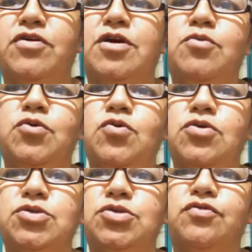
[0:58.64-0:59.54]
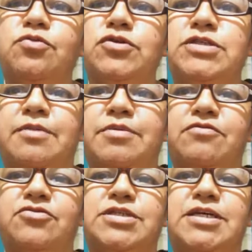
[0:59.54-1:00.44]
fica muito gostoso. Vou mostrar para
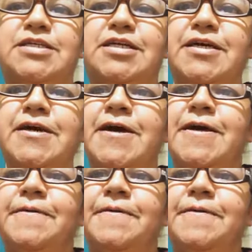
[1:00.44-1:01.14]
vocês ali